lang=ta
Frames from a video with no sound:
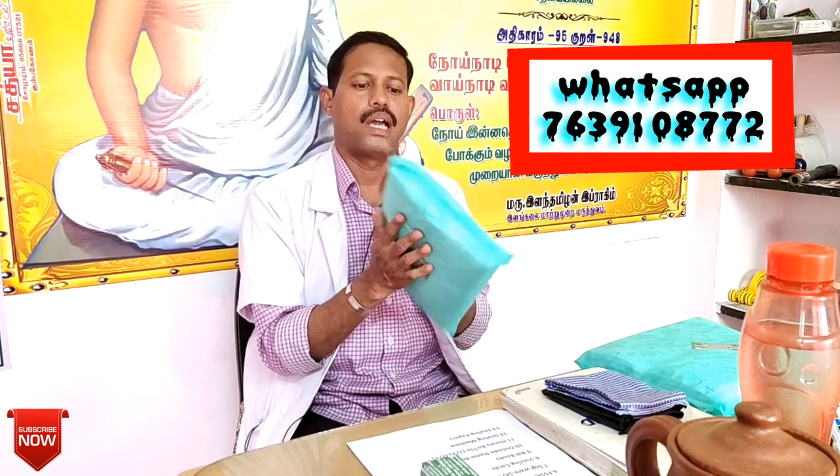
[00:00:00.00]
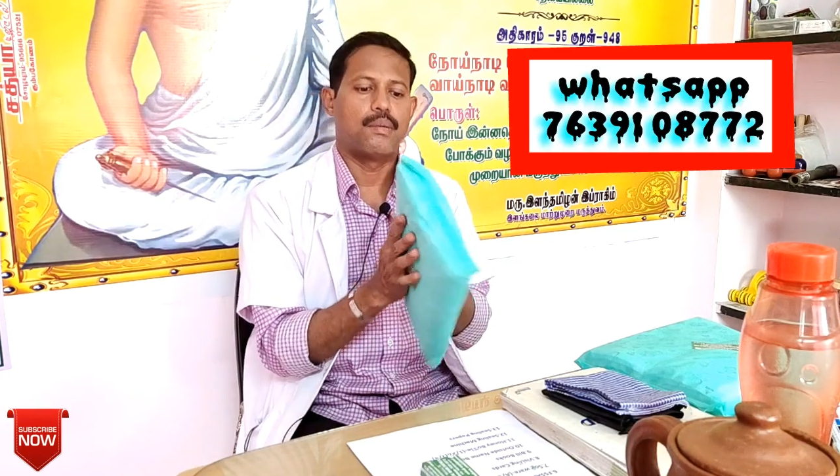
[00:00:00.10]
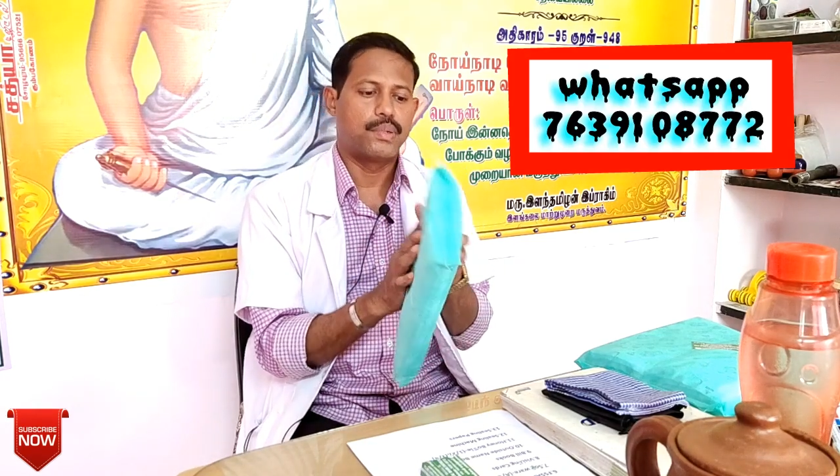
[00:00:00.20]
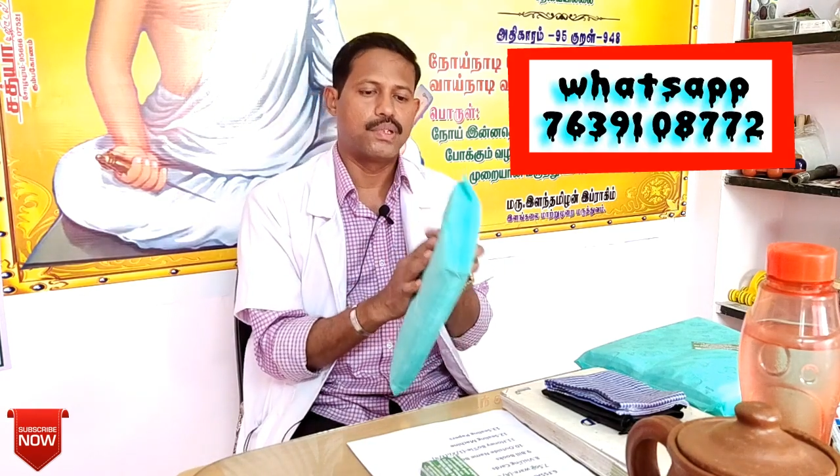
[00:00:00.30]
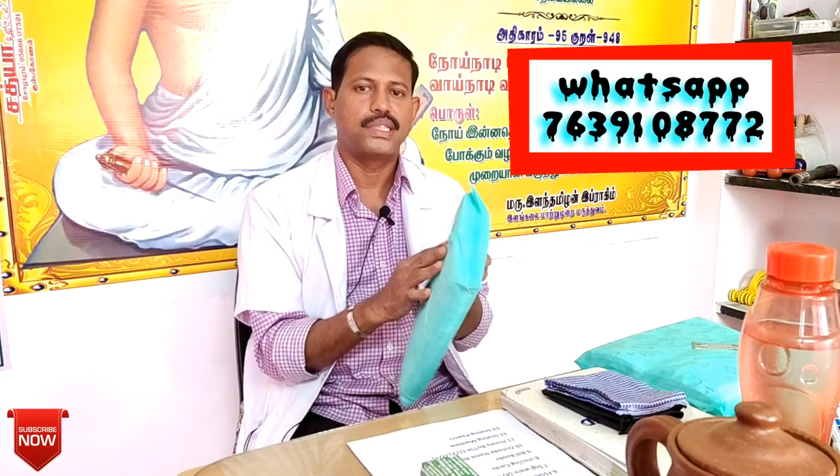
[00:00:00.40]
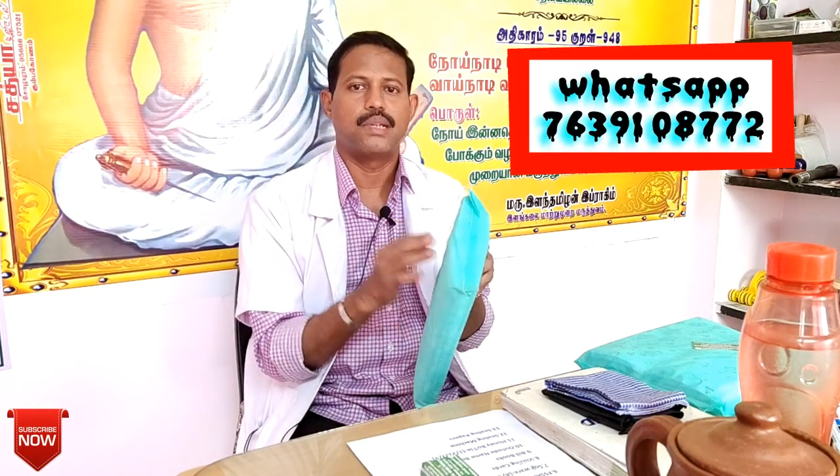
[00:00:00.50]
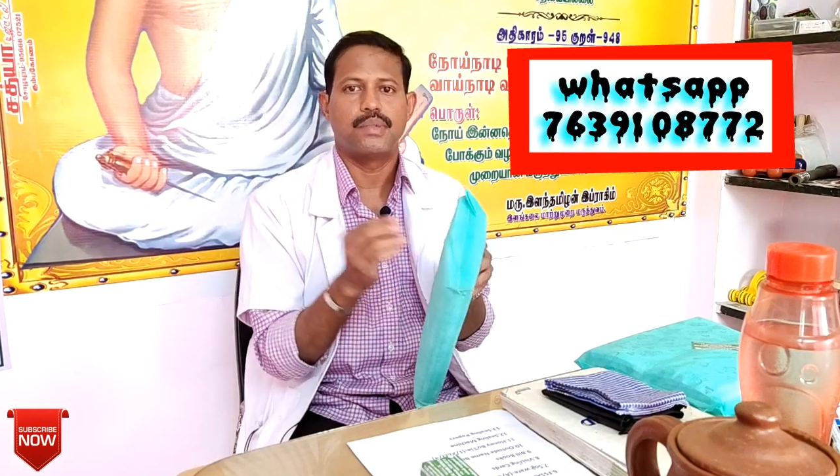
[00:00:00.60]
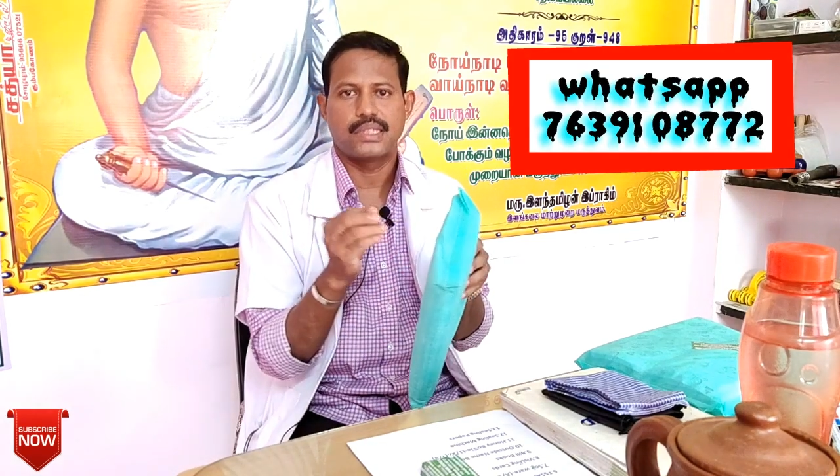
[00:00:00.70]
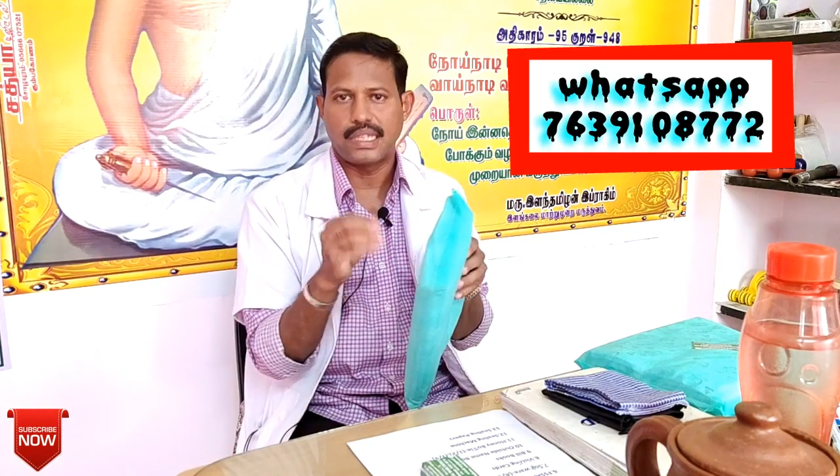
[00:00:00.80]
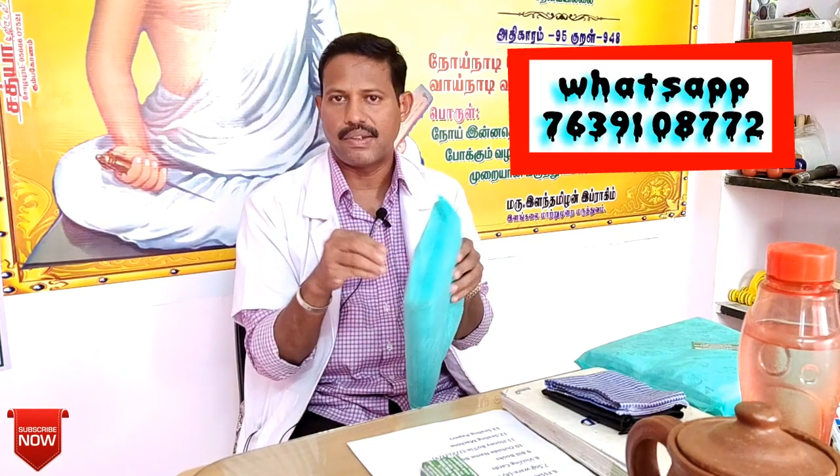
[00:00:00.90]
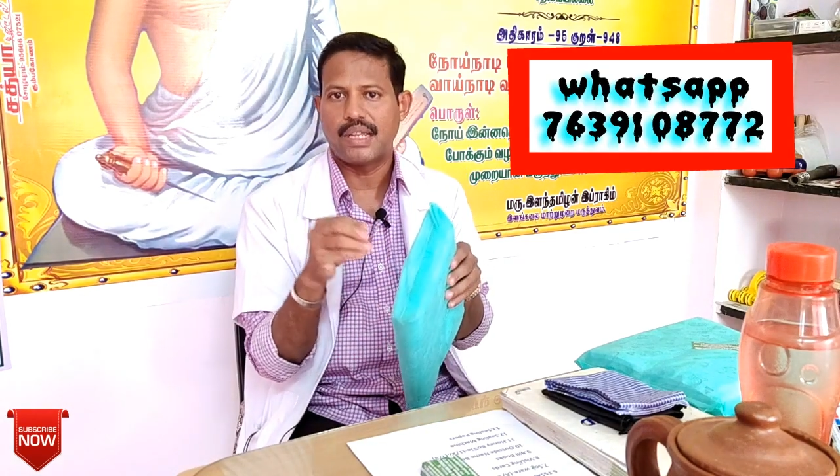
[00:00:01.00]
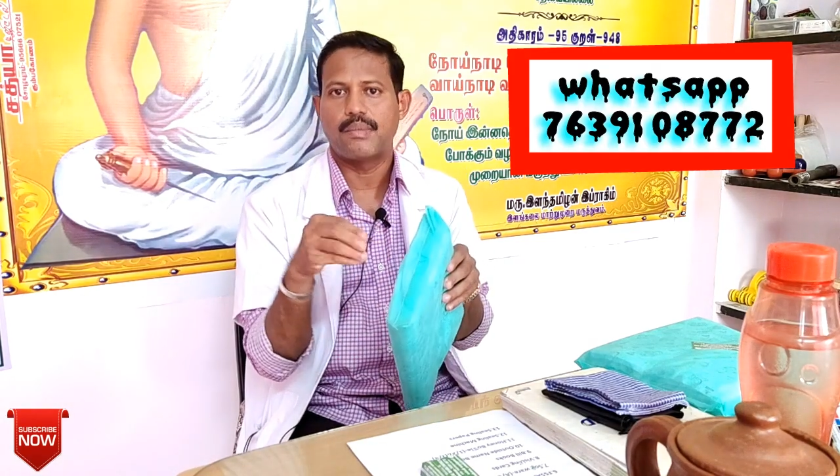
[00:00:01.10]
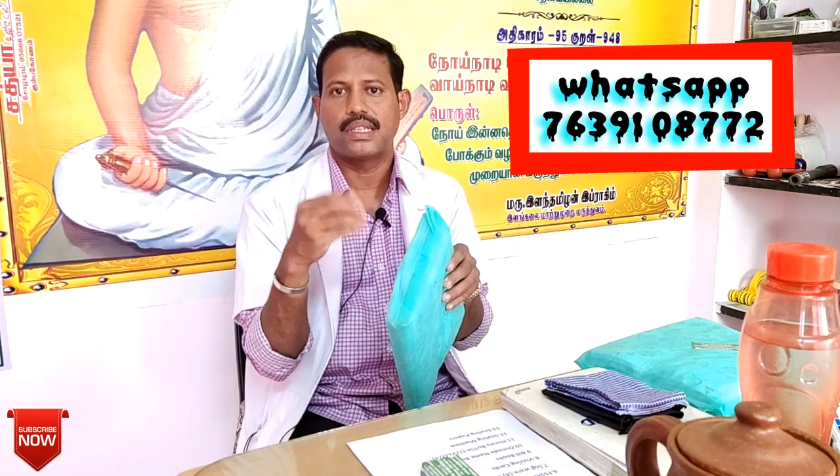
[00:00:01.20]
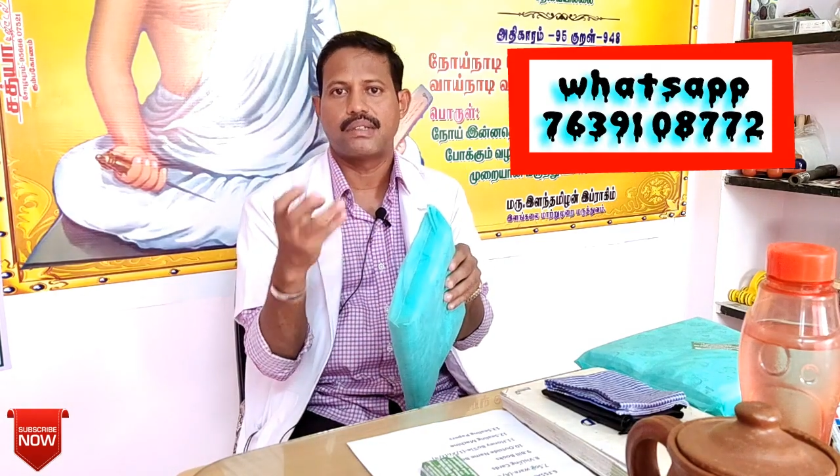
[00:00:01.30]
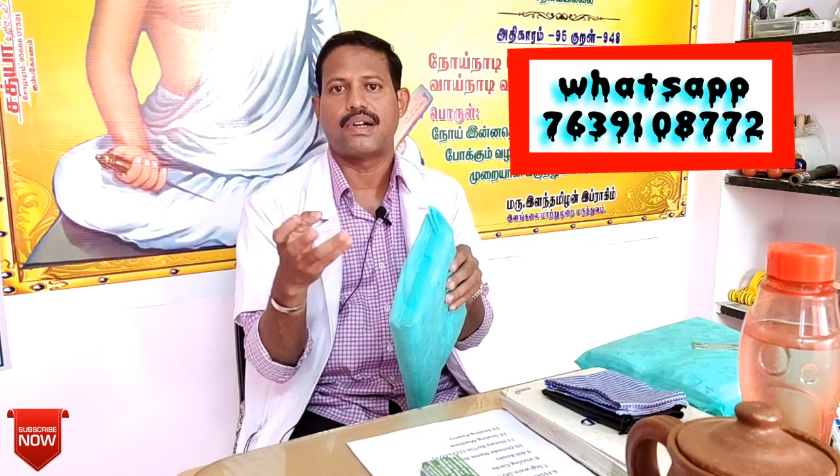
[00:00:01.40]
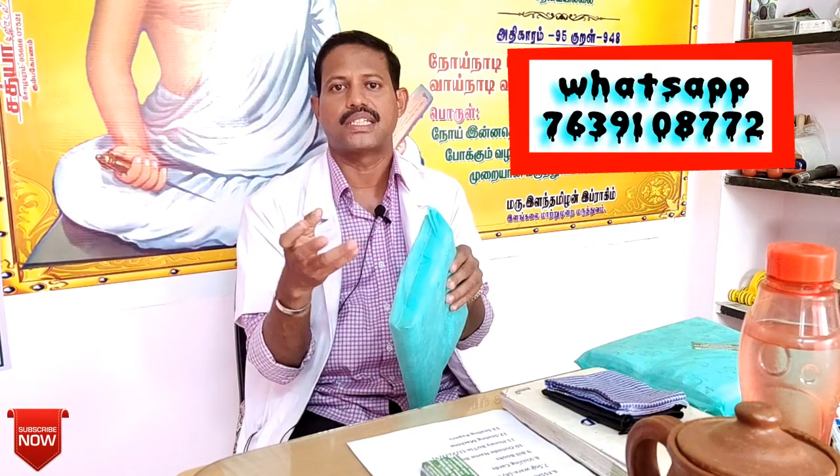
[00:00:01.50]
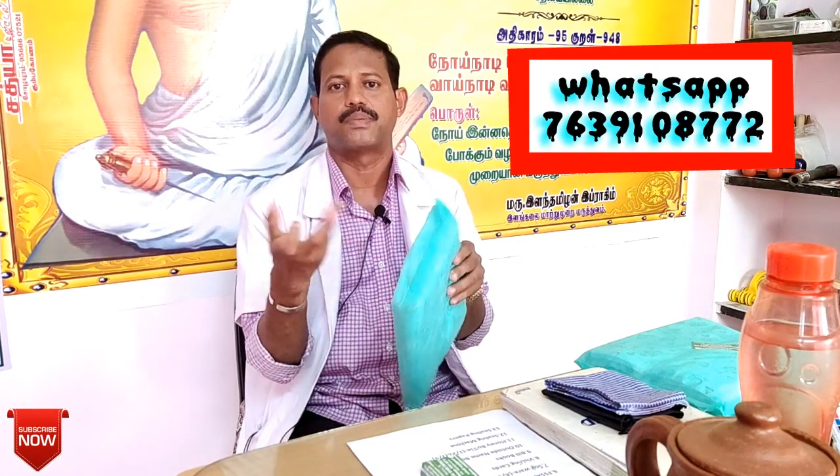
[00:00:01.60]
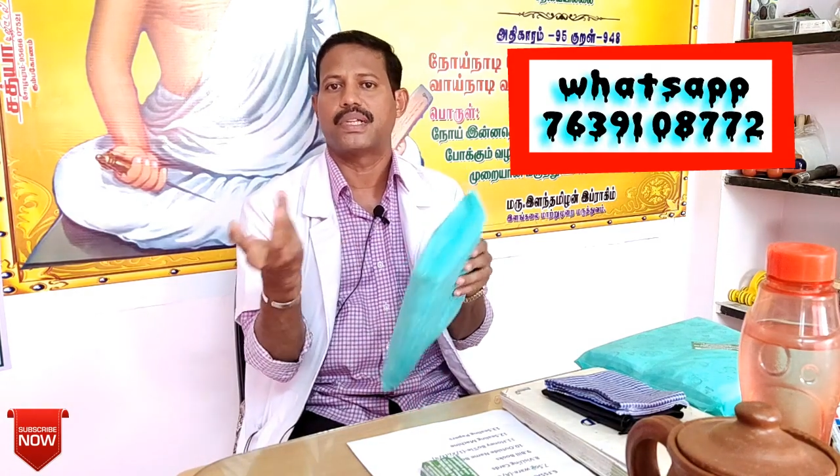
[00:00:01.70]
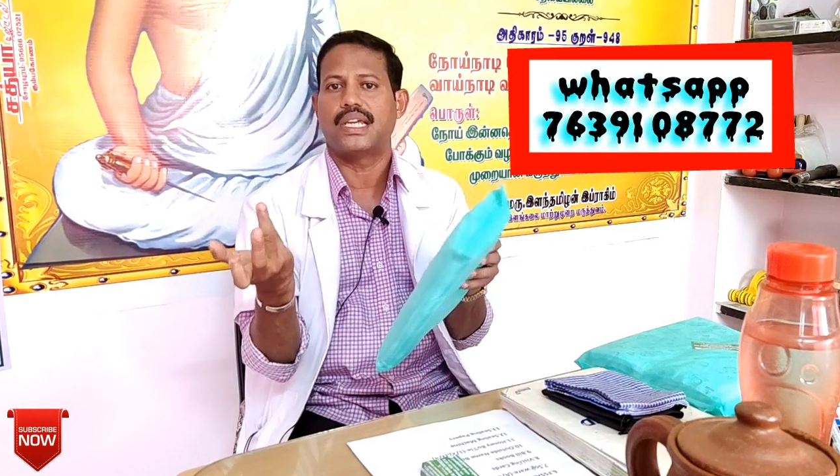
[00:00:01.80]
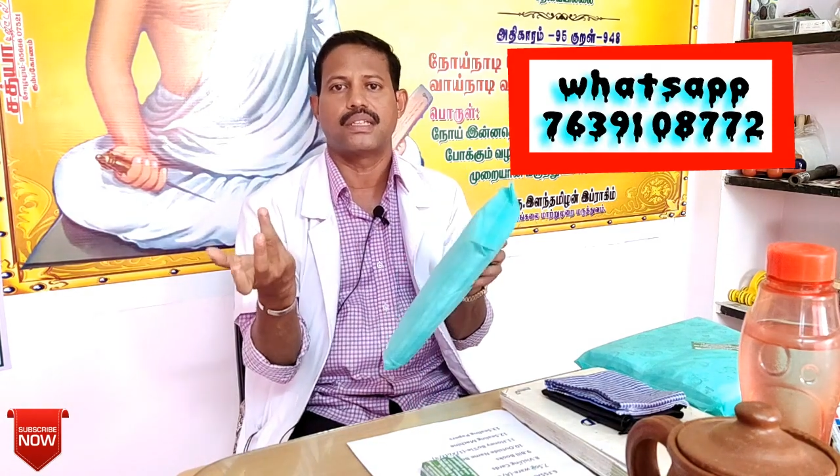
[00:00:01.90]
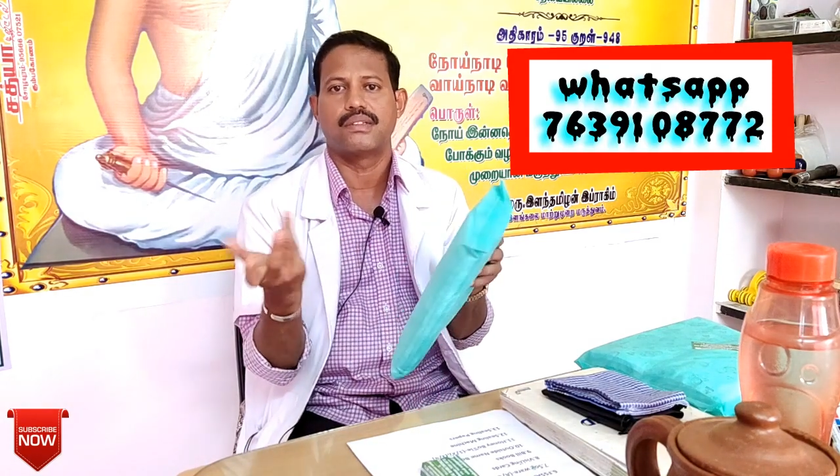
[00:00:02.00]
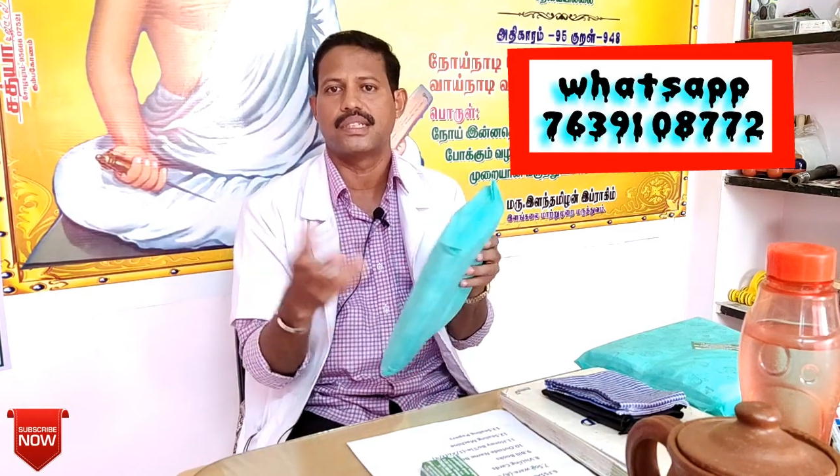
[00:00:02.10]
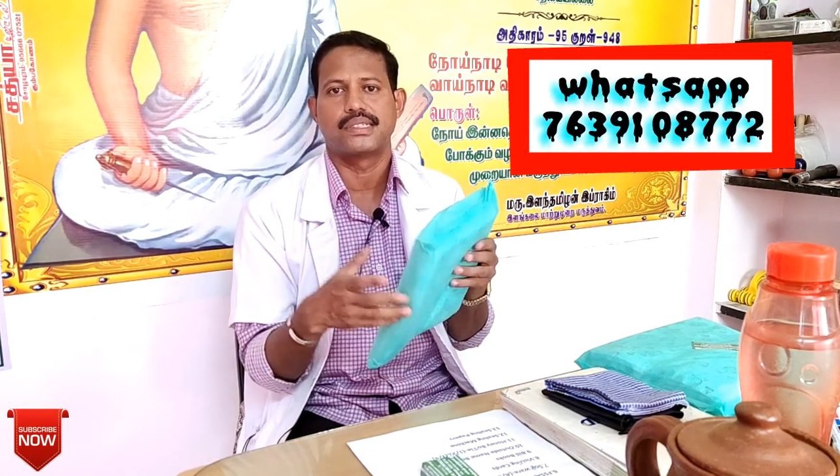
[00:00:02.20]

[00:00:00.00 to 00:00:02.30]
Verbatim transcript: அப்போ வந்து நம்ம தேவையில்லாமல் அதை வாஷ் பண்ணி அதை